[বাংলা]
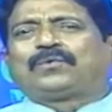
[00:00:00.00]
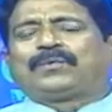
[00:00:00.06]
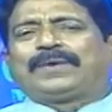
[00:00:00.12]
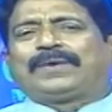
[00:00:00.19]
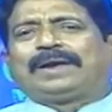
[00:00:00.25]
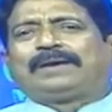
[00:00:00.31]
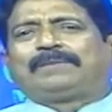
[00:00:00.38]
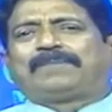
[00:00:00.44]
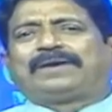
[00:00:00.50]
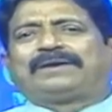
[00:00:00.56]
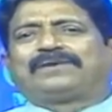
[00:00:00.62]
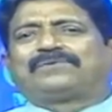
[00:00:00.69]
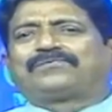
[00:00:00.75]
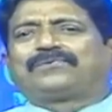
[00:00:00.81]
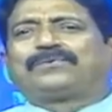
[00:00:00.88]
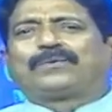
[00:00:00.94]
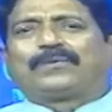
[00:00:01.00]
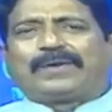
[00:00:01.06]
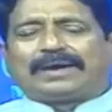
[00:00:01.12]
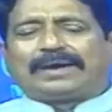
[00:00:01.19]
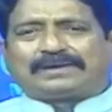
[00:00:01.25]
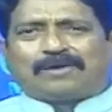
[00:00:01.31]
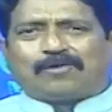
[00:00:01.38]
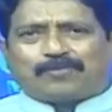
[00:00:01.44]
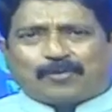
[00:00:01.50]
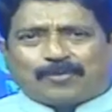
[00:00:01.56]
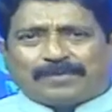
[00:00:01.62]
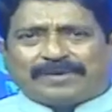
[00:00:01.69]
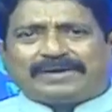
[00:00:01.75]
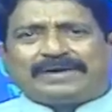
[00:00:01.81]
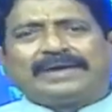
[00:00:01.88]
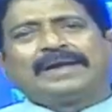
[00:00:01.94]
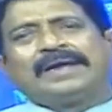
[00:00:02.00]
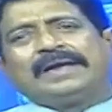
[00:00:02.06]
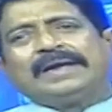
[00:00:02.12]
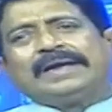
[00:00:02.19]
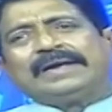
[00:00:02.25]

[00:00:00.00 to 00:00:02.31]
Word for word: করুন হেল্পলাইনে ফোন করে একটা অ্যাপয়েন্টমেন্ট নিয়ে